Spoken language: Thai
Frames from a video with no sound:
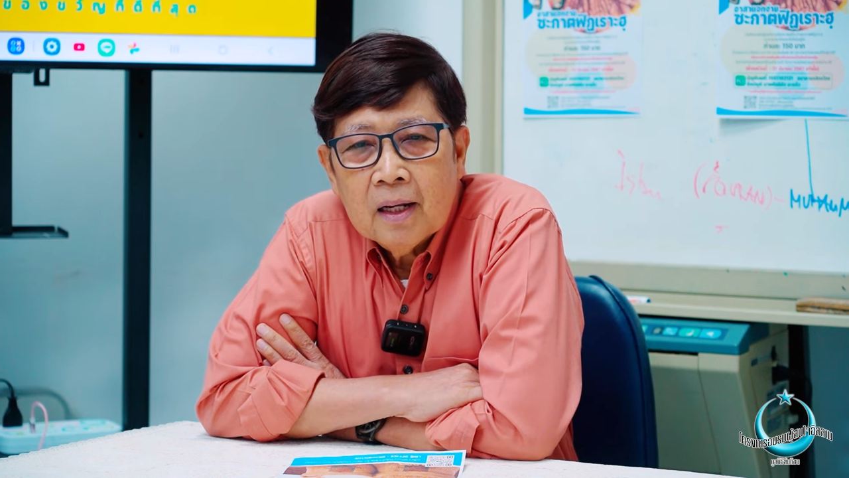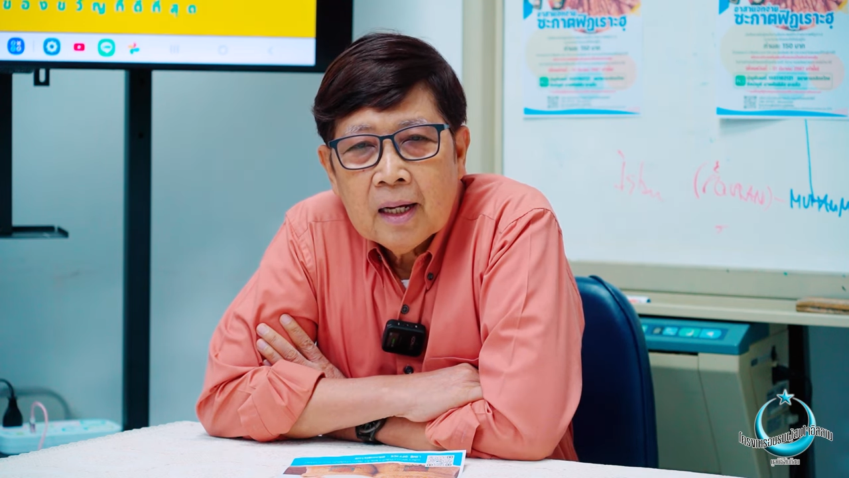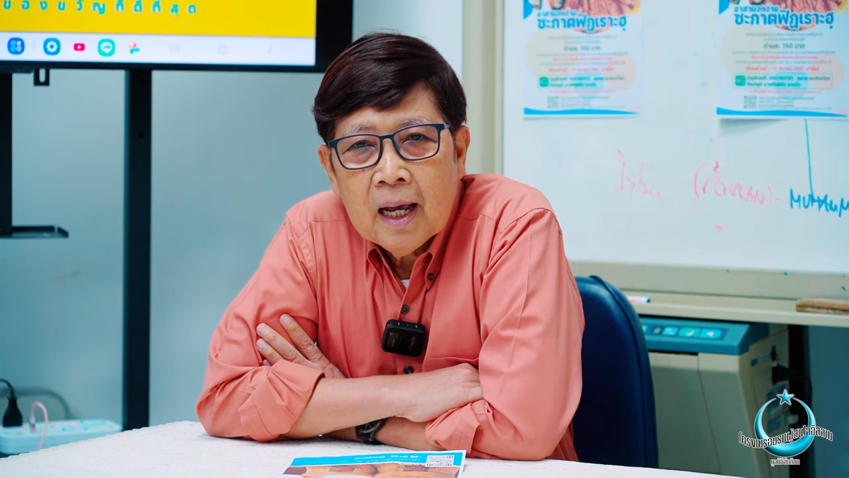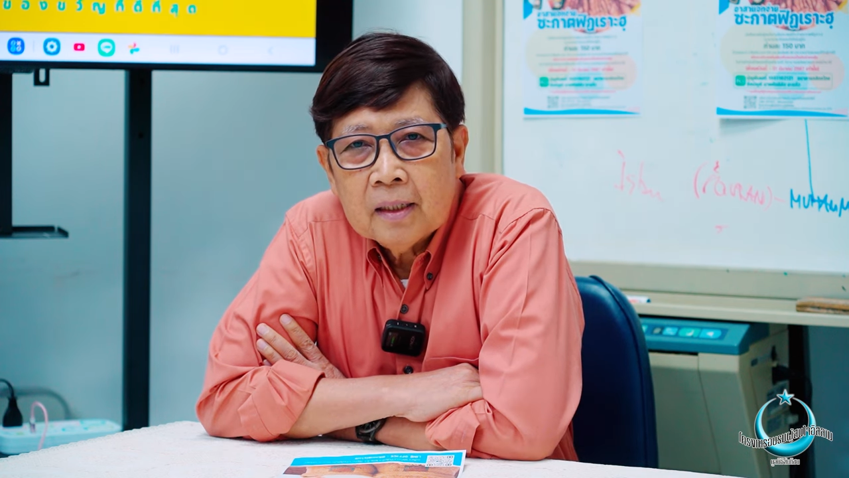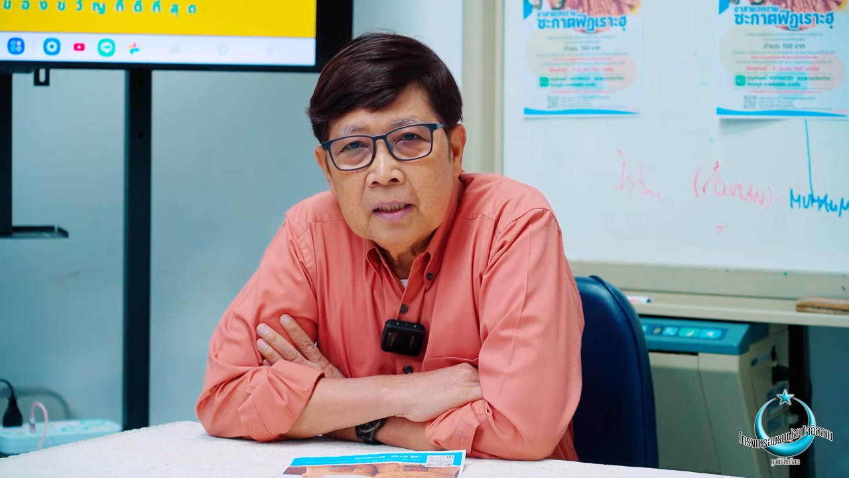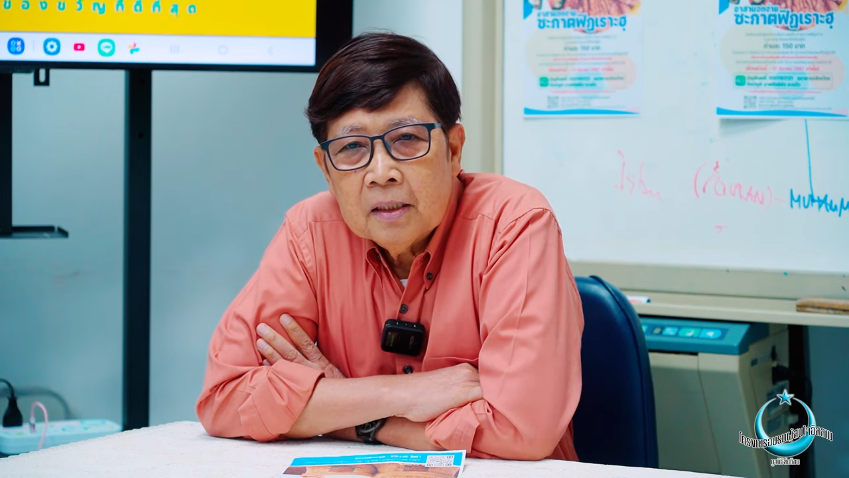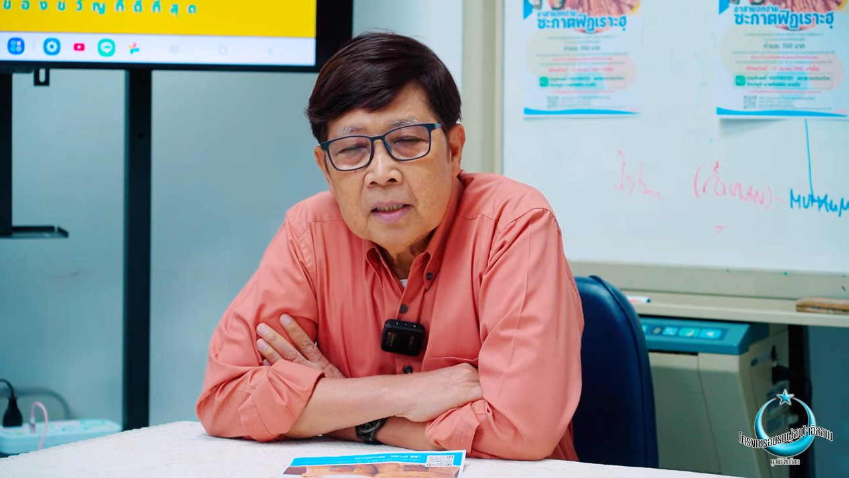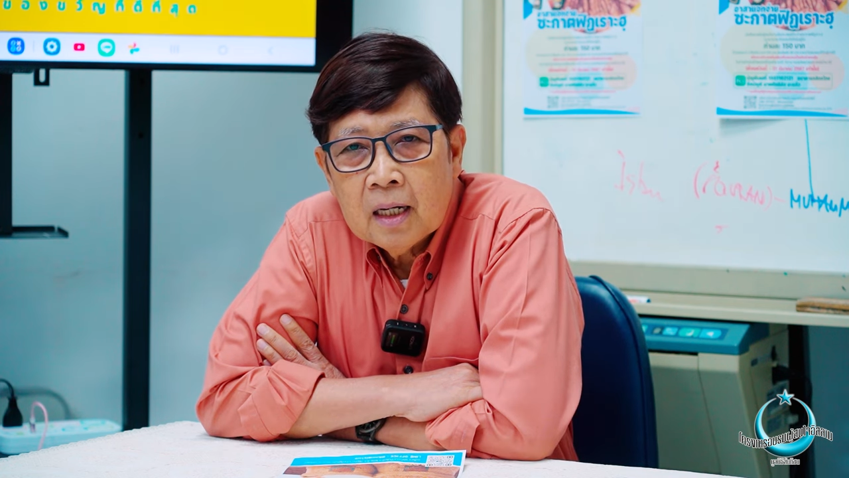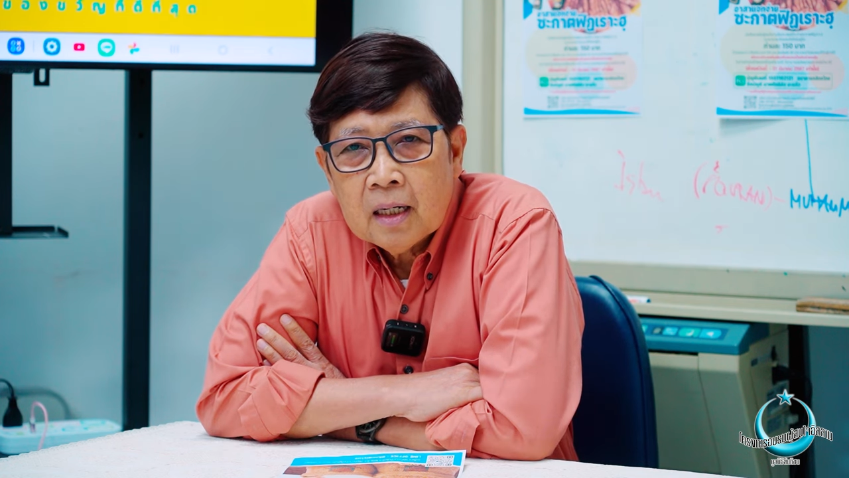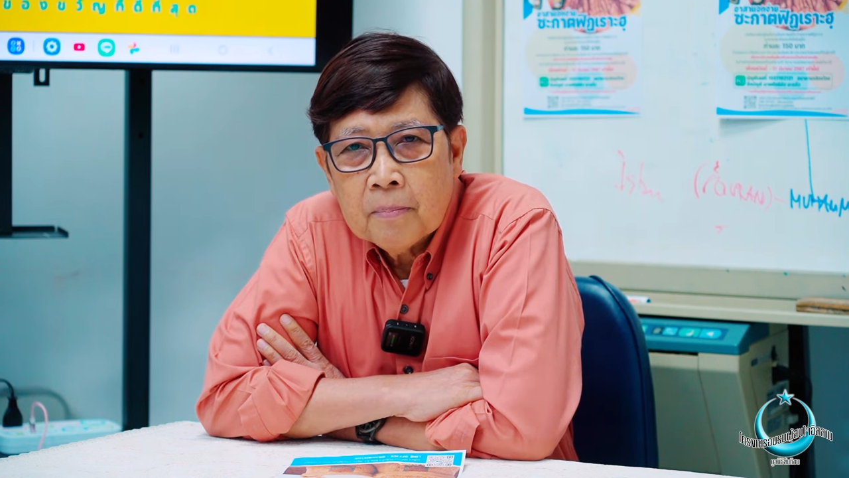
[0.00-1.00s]
ในการที่
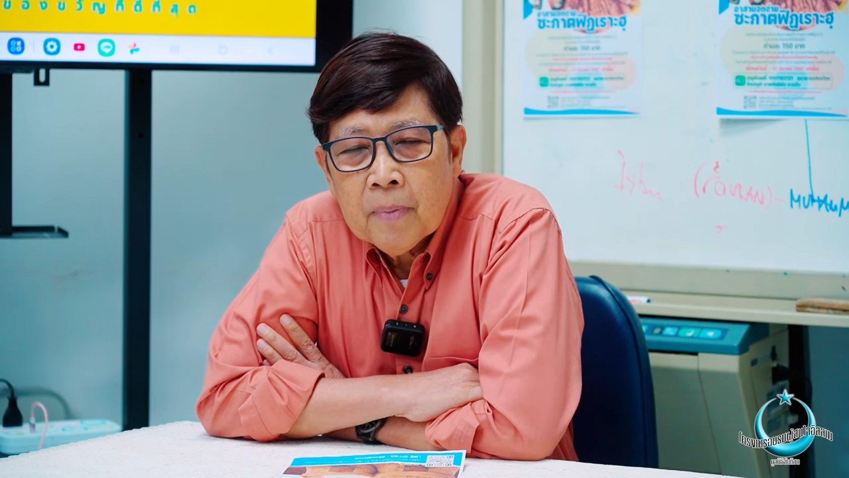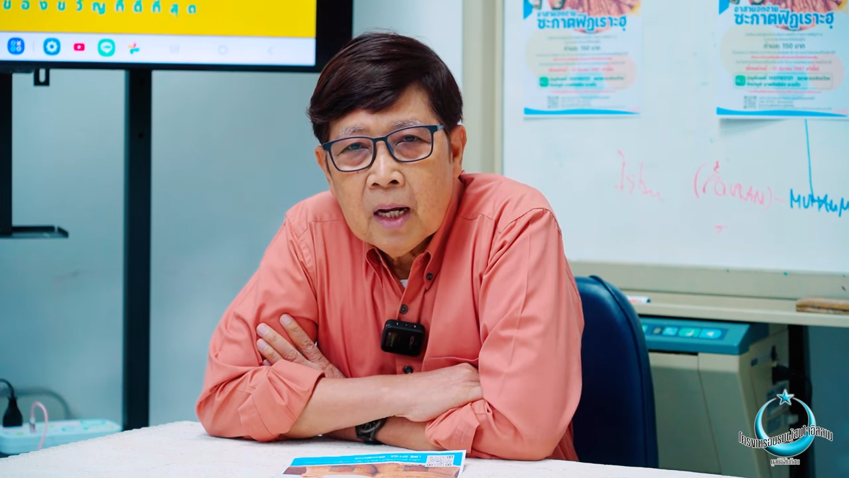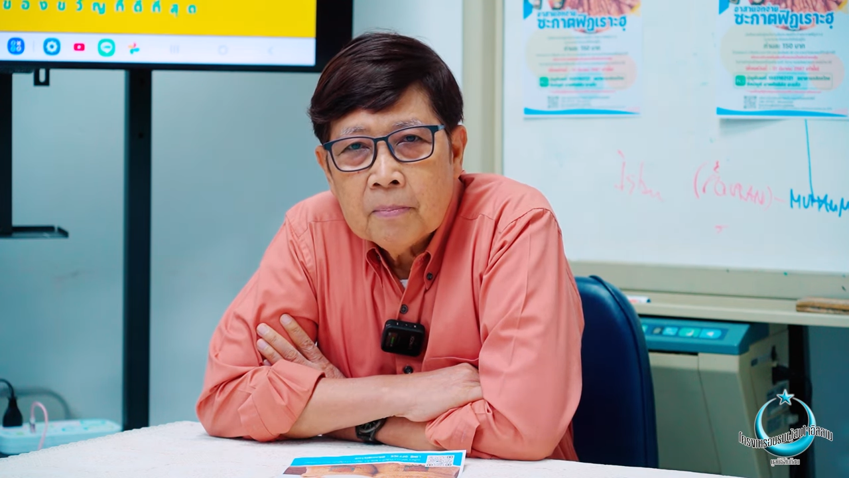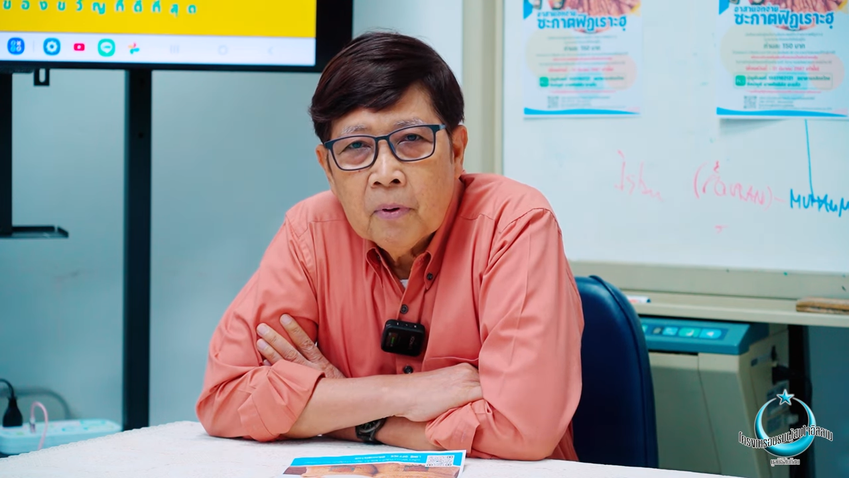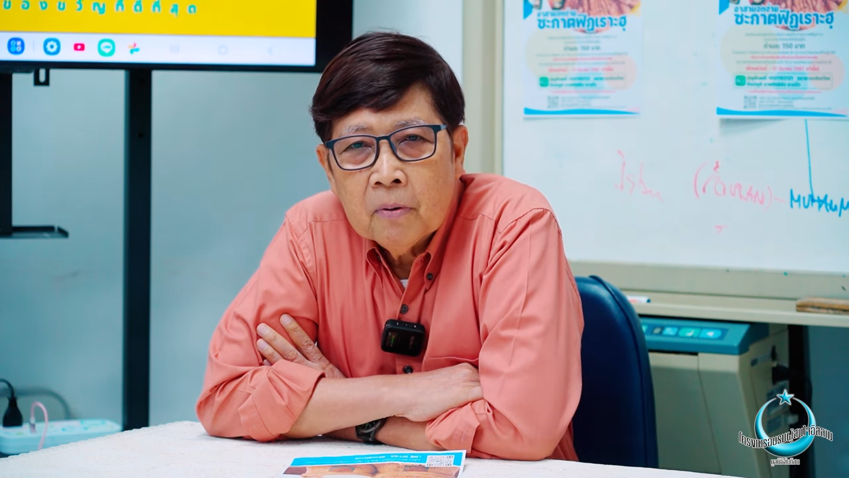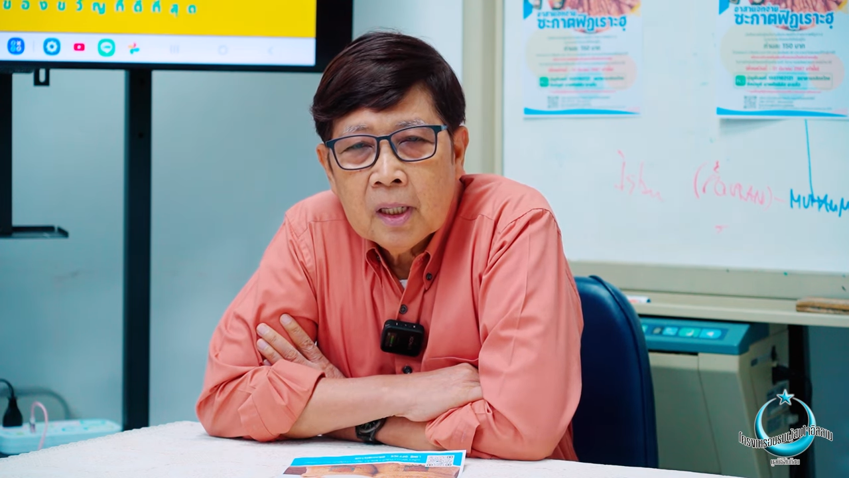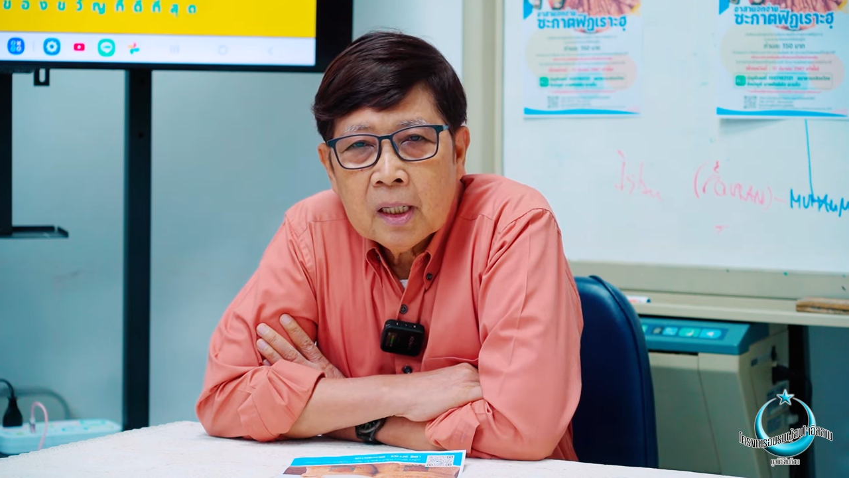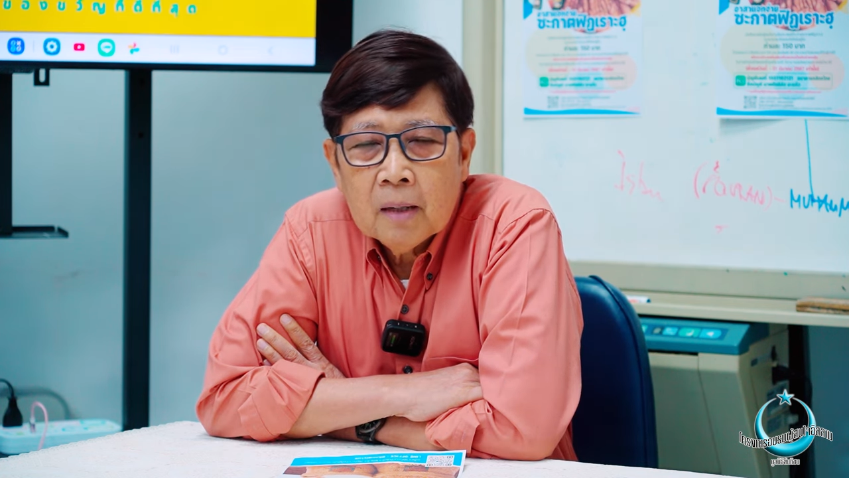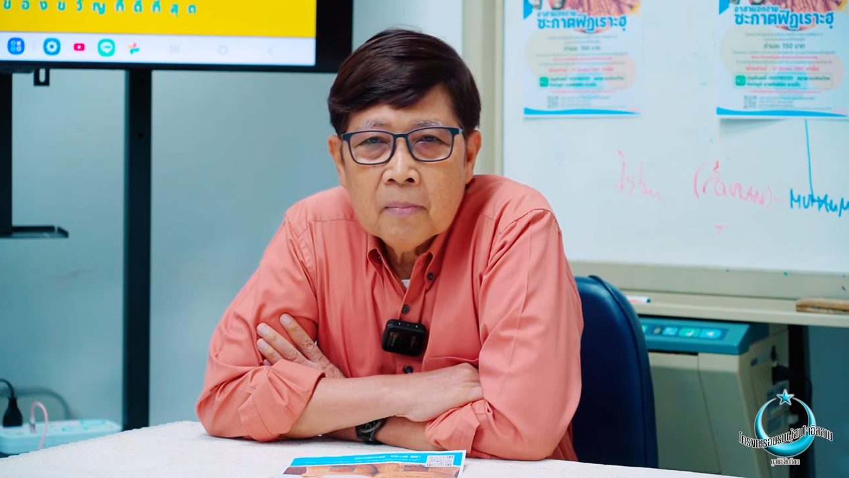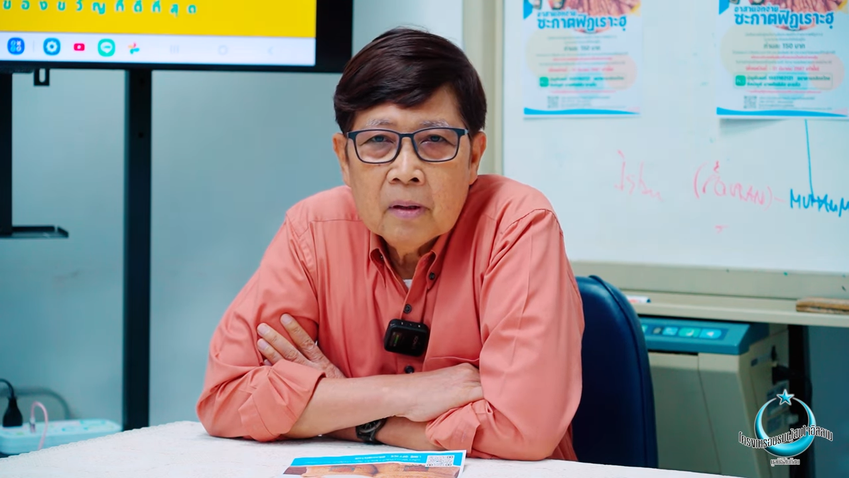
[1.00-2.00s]
จะกลับไปหาพระองค์นั้
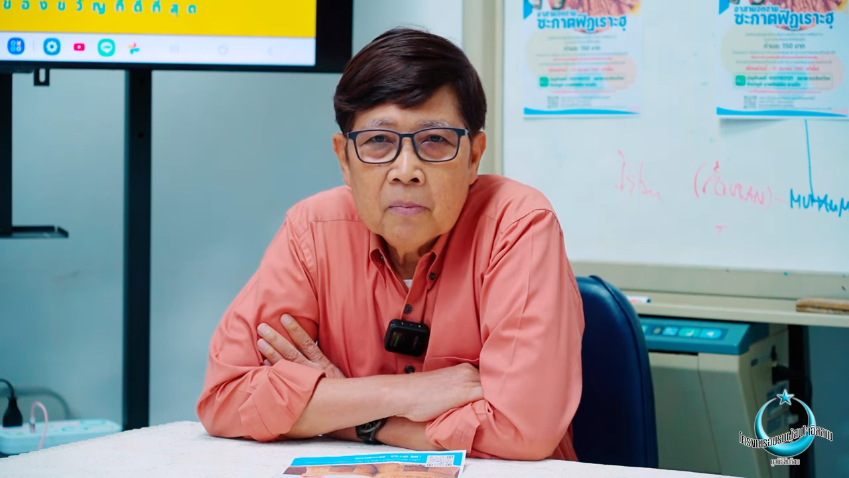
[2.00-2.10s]
นครับ